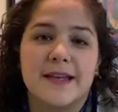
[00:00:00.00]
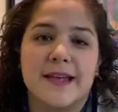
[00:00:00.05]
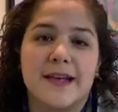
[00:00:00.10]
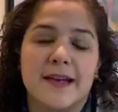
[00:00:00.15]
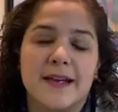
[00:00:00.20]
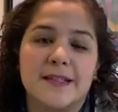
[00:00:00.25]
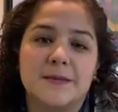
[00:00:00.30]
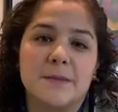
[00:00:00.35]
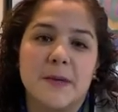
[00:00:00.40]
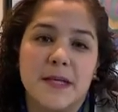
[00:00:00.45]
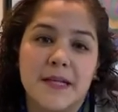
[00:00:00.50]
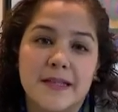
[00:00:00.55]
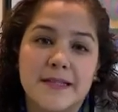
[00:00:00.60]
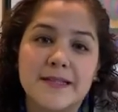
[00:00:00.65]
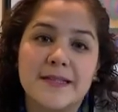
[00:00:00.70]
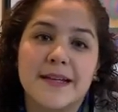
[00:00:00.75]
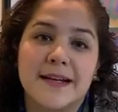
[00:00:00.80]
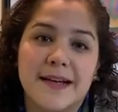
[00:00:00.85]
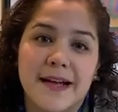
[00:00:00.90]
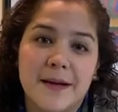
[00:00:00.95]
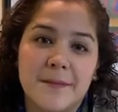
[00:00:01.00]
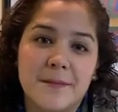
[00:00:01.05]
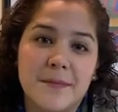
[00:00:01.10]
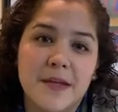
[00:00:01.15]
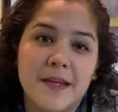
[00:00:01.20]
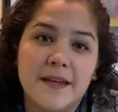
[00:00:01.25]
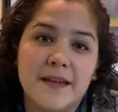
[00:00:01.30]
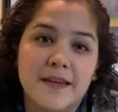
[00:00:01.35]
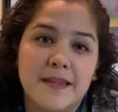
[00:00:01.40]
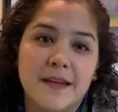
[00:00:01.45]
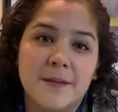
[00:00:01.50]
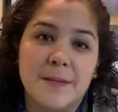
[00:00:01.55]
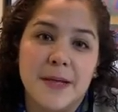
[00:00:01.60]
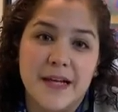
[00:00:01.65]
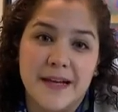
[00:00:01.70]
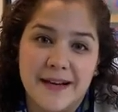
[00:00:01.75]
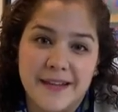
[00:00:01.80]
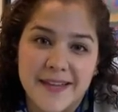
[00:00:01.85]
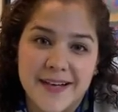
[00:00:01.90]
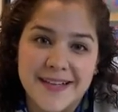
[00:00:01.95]
que la experiencia cambie de
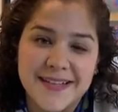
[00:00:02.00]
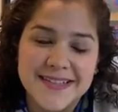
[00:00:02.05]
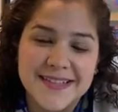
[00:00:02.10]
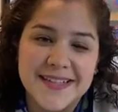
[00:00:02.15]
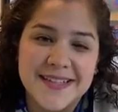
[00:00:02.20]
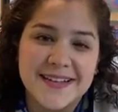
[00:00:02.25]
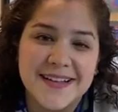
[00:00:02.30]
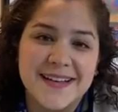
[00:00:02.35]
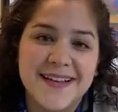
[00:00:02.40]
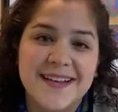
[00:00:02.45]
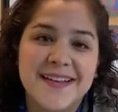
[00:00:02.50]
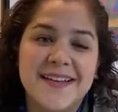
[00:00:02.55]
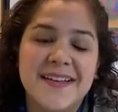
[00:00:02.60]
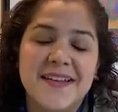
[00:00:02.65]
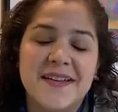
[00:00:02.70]
manera drástica